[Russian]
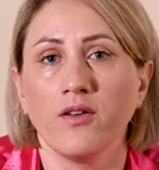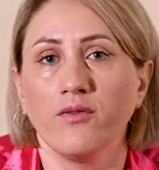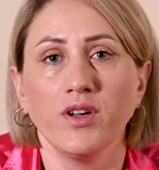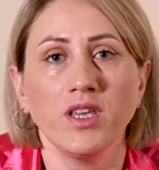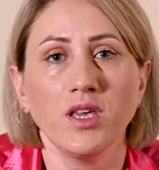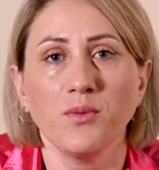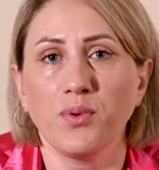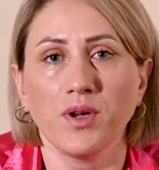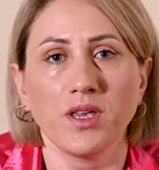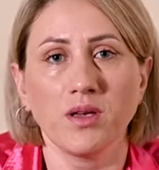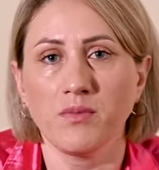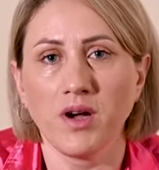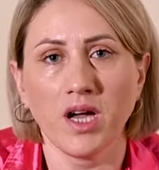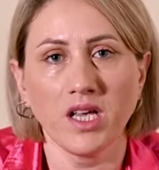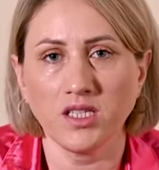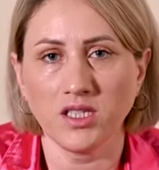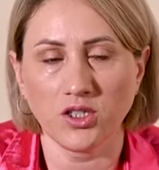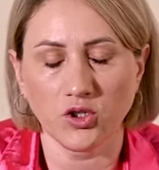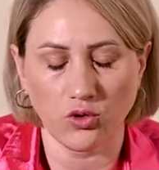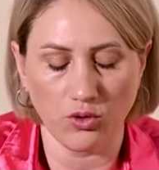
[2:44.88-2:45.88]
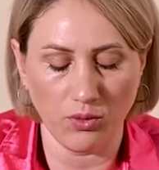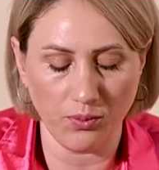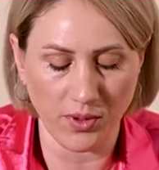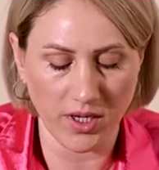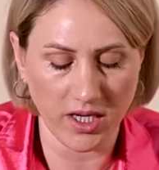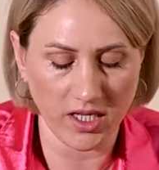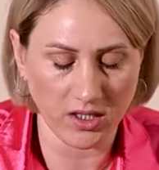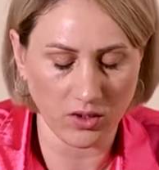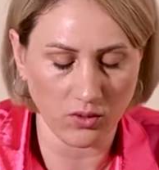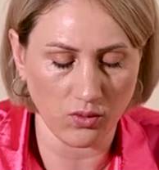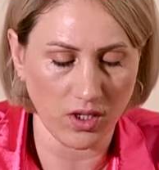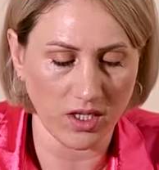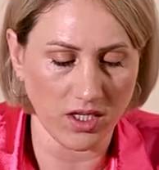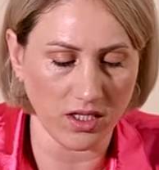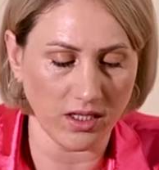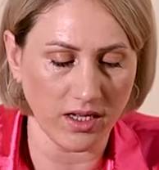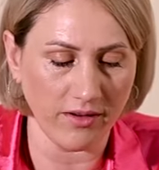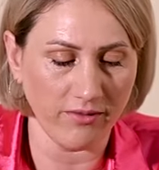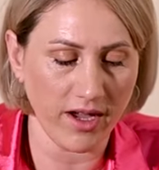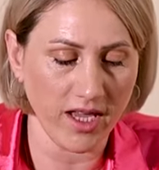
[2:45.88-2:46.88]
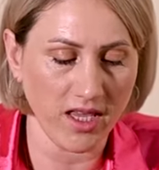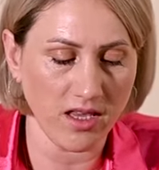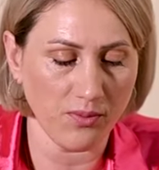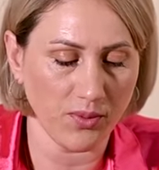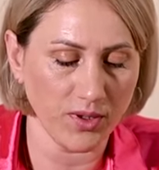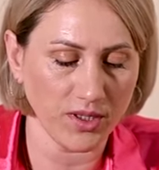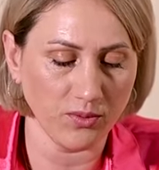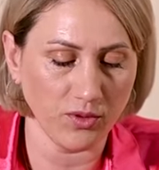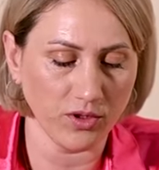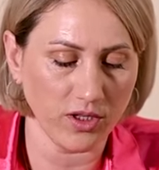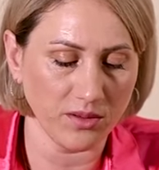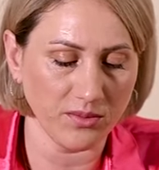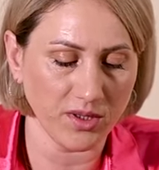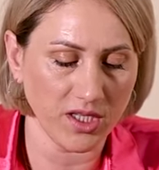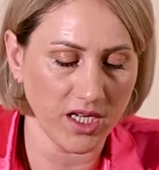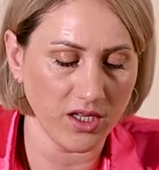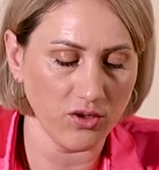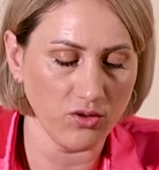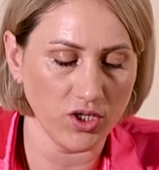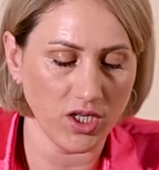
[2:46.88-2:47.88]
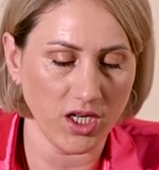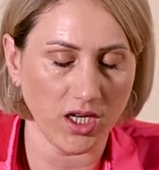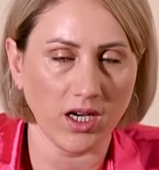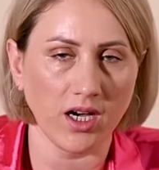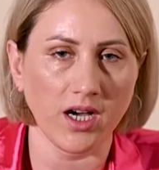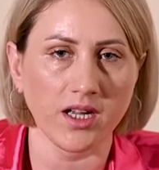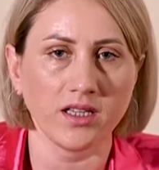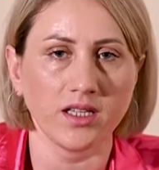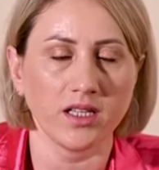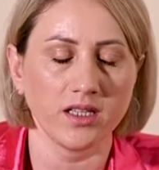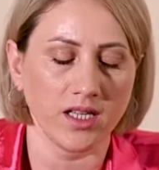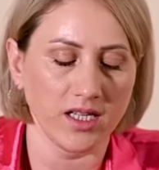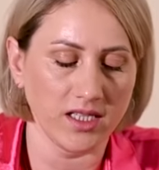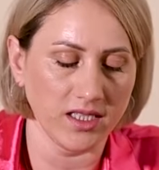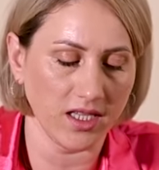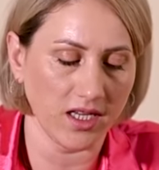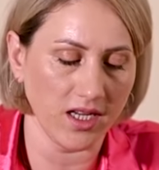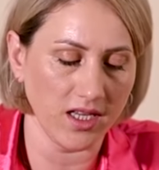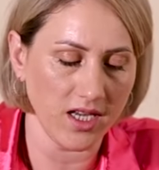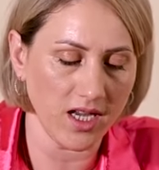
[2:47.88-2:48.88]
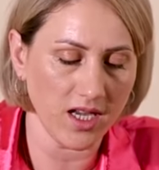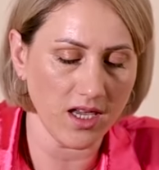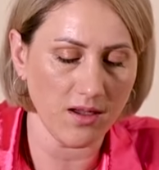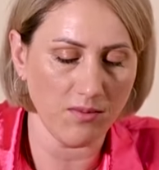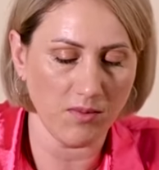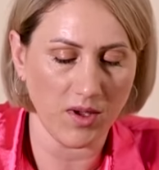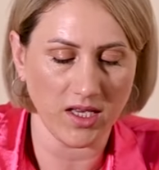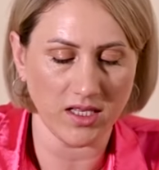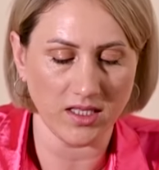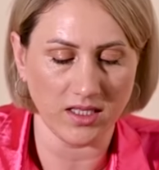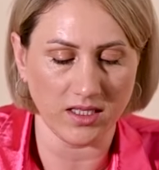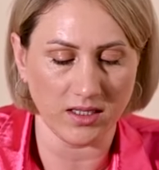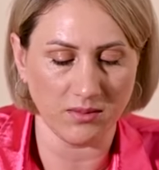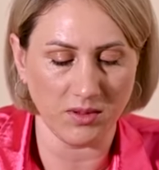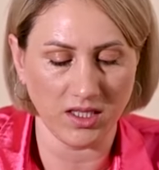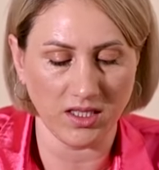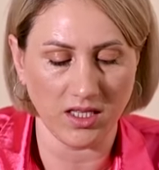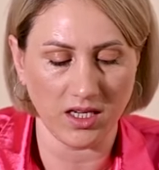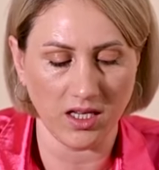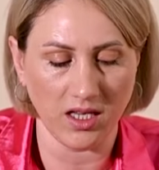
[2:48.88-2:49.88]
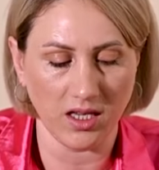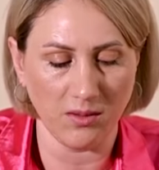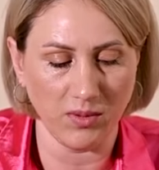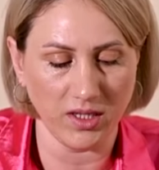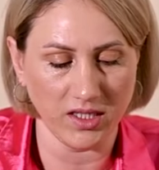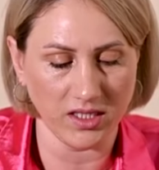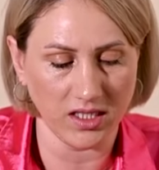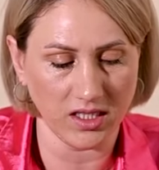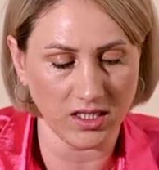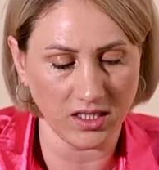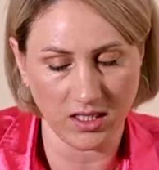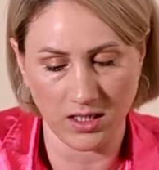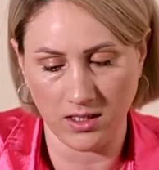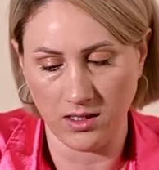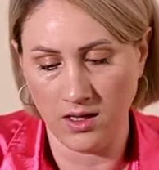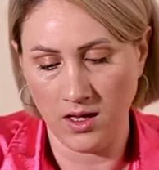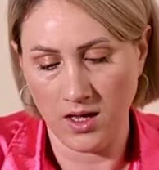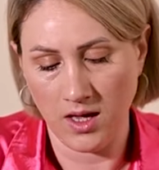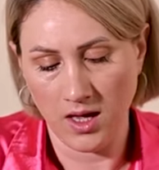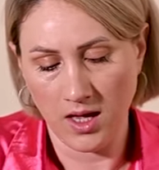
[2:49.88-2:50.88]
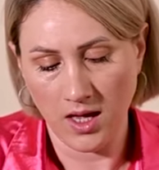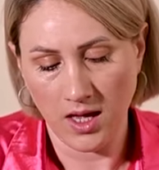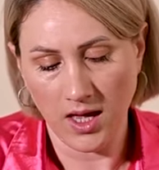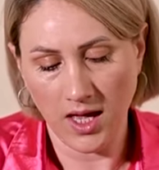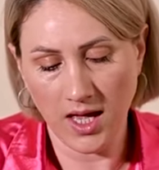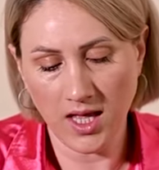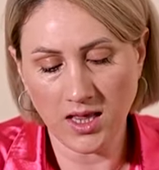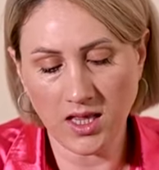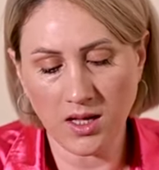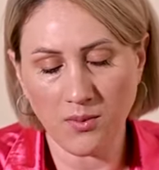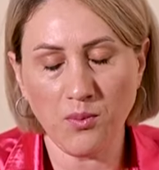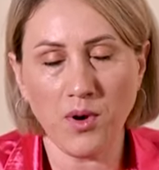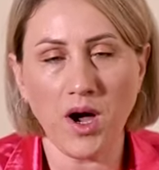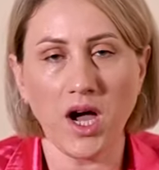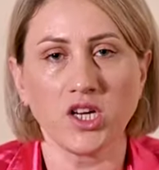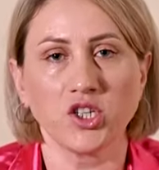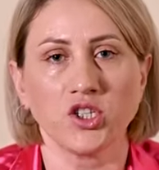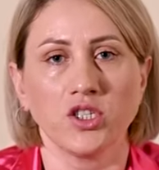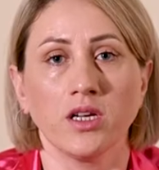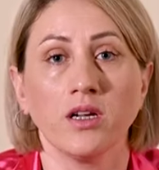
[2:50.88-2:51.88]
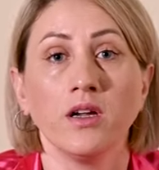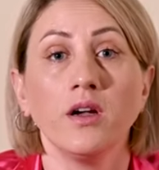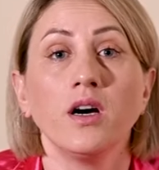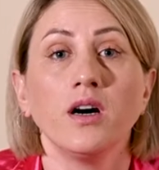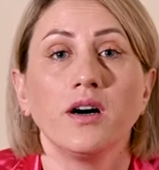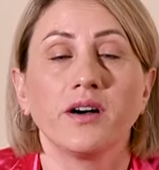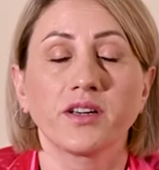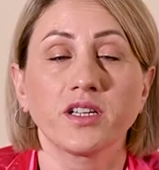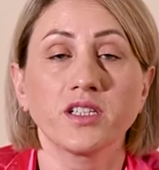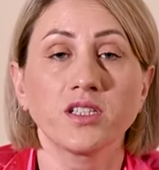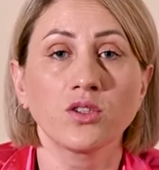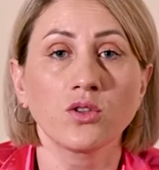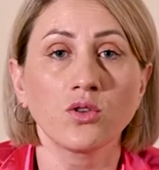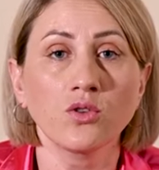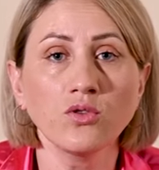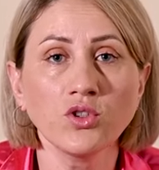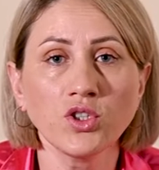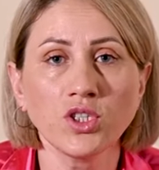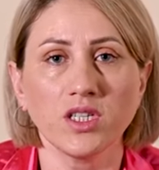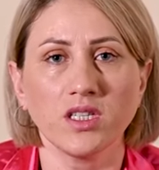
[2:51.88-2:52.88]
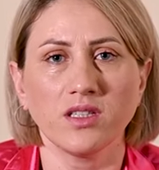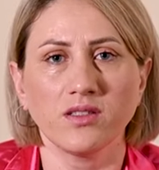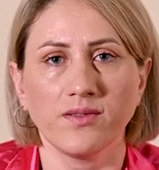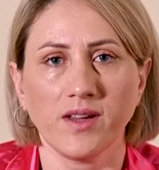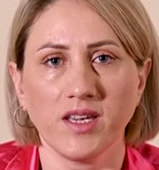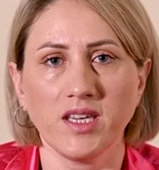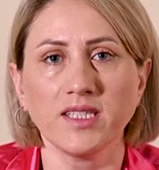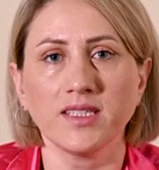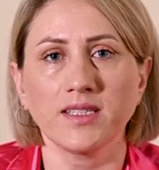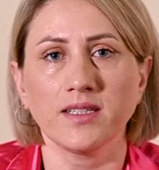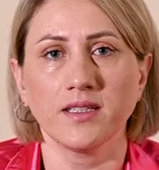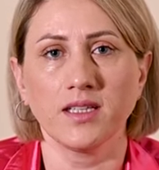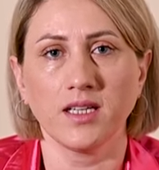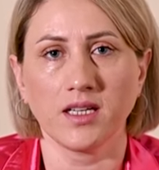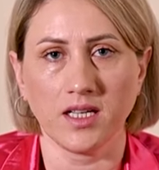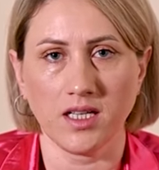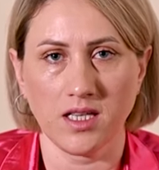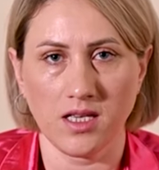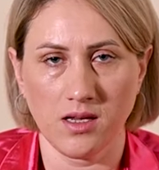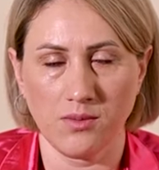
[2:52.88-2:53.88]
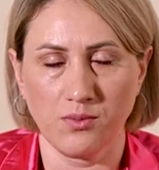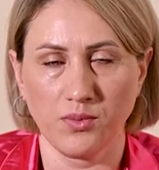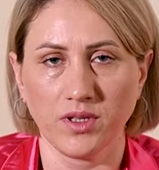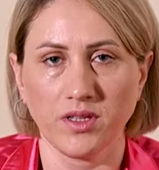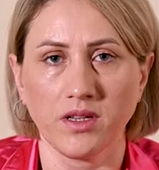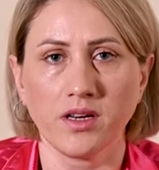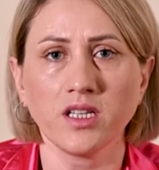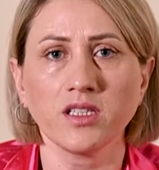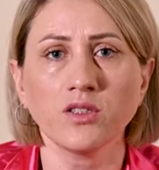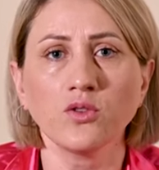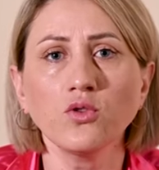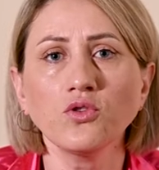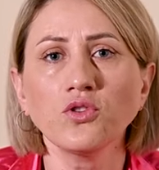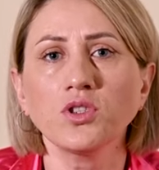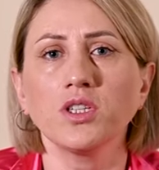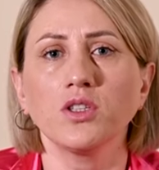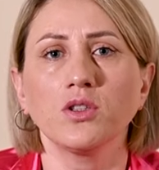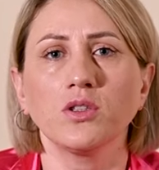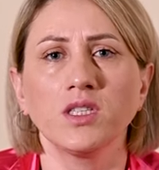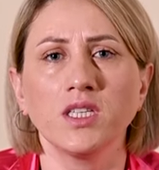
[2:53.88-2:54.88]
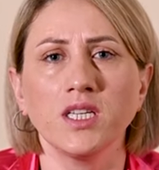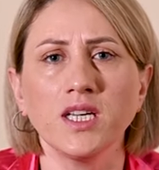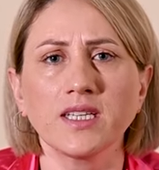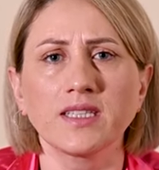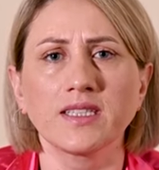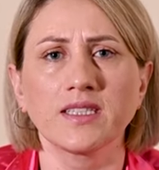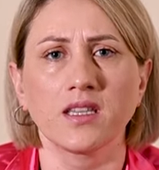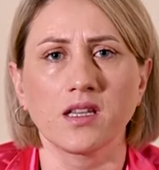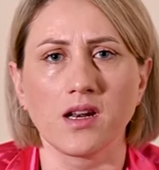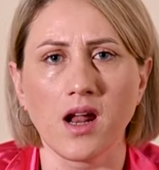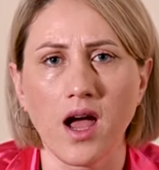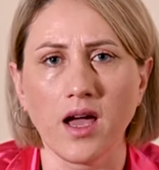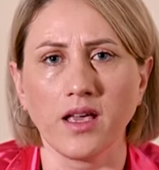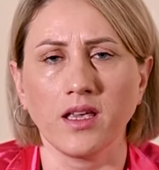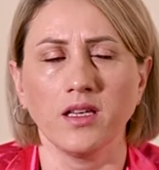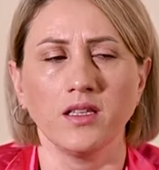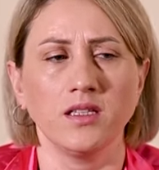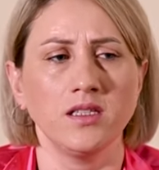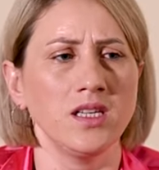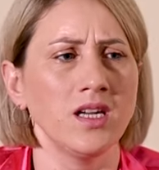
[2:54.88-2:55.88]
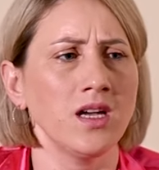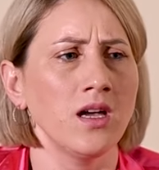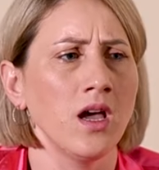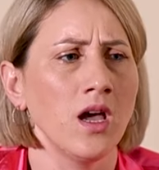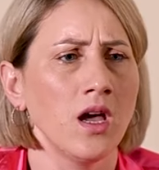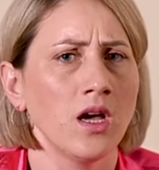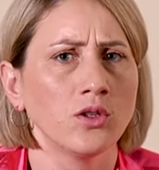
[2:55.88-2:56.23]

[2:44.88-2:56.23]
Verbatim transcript: вы не понимаете что происходит давайте посмотрим следующая карта на середине месяца мои дорогие близнецы это башни разрушить свои стереотипы разрушить те страхи те